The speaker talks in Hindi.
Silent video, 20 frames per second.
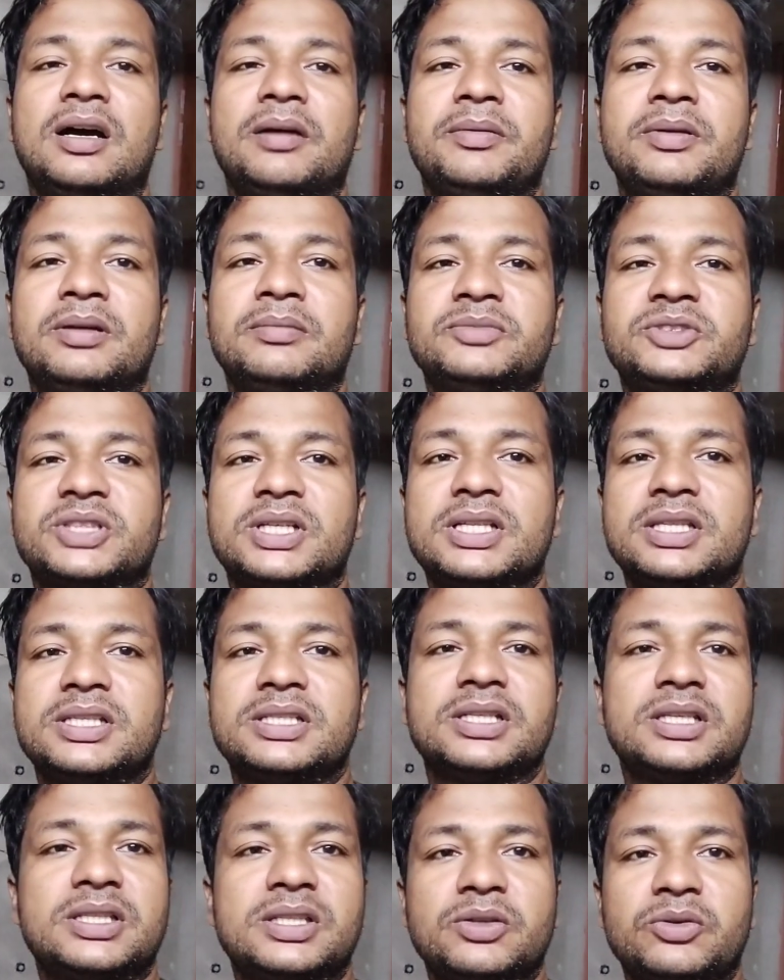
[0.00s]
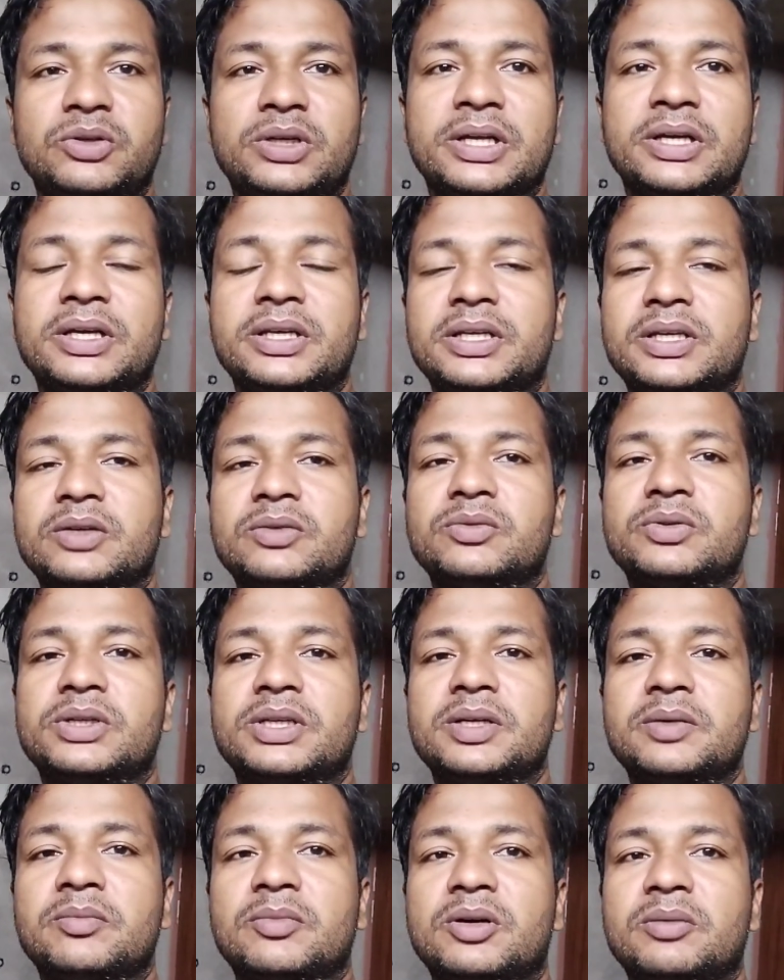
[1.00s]
अभी हम जल्दी जल्दी उठे हैं
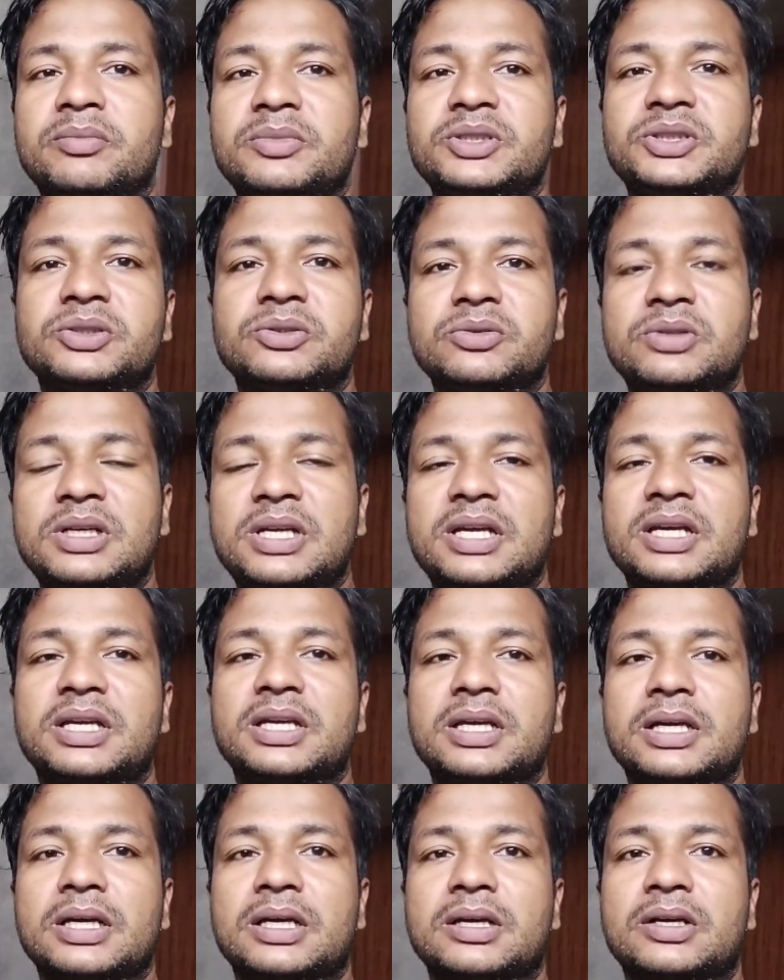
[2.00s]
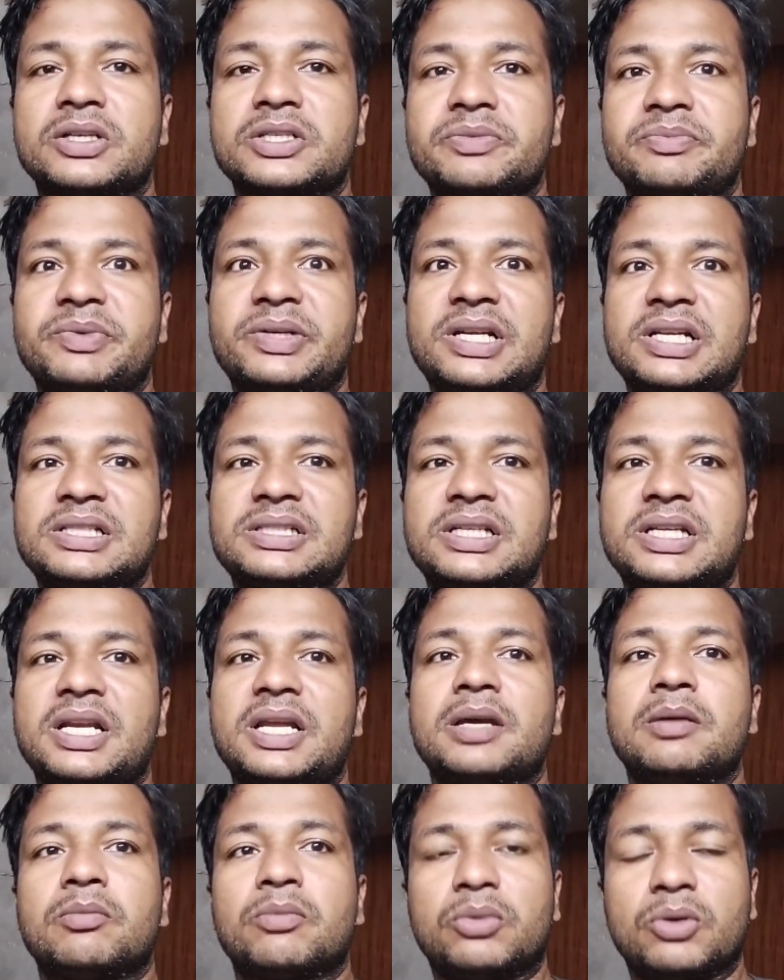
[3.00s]
क्योंकि मम्मी जी को लेके एक हॉस्पिटल
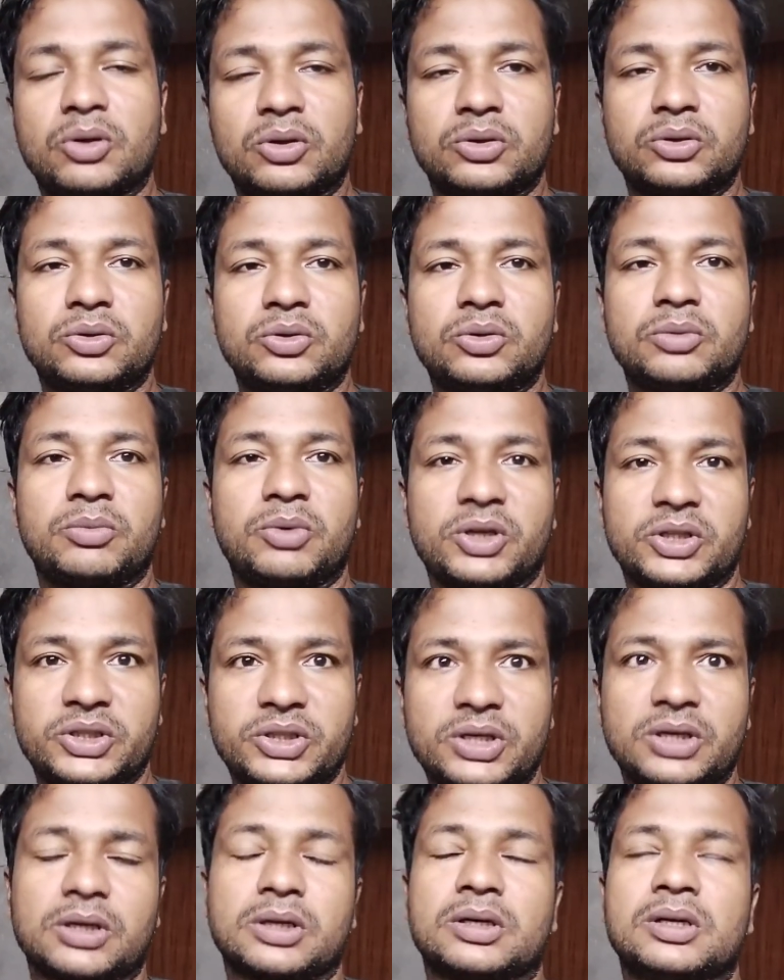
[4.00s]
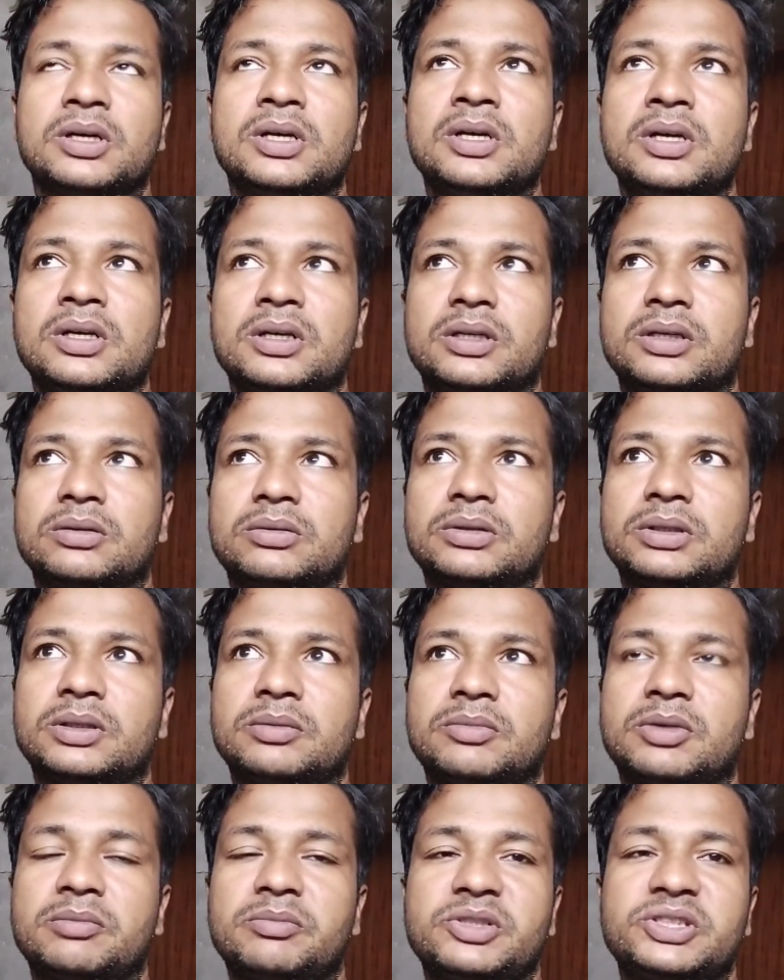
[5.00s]
जाना है बहुत दूर भद्रक
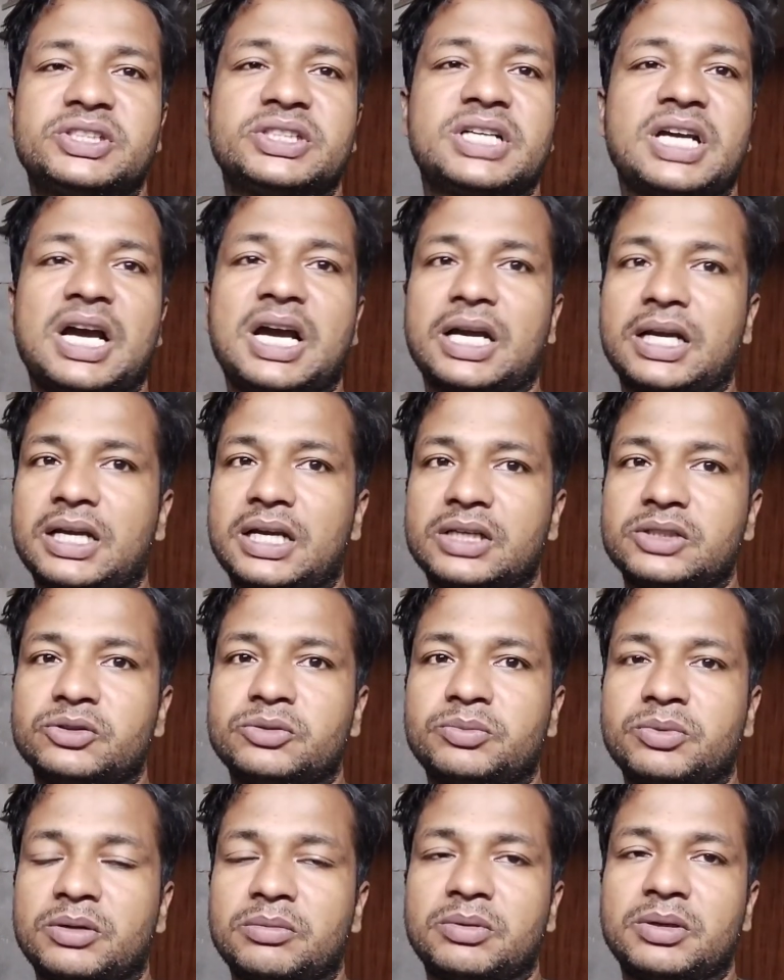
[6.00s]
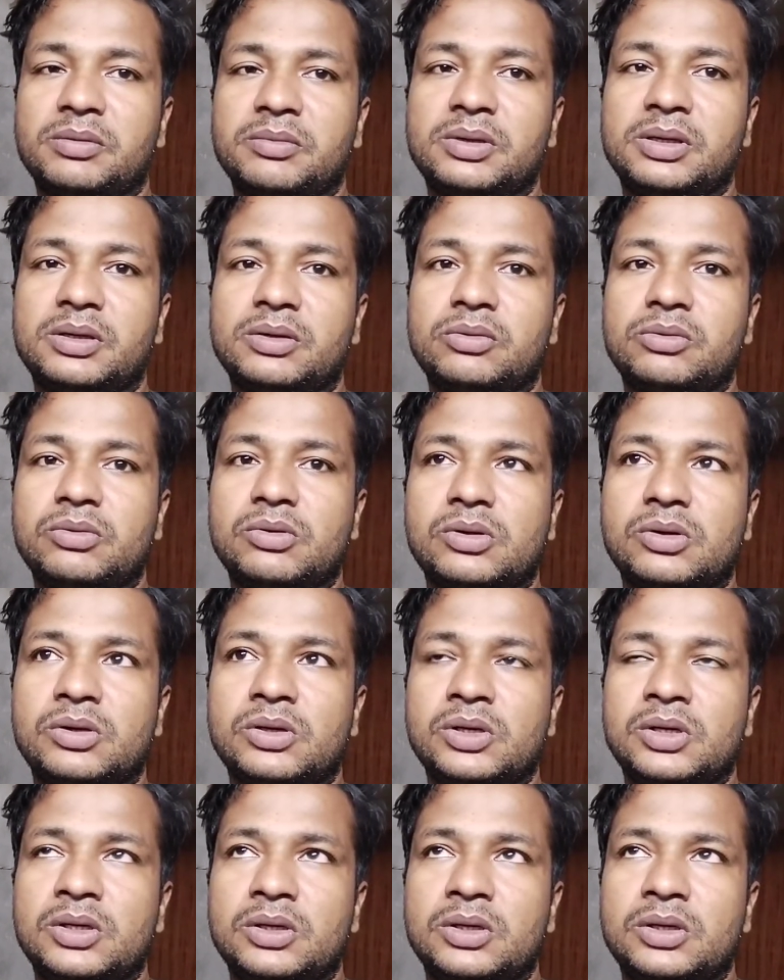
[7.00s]
क्योंकि मम्मी जी का आँख का जो प्रॉब्लम है वो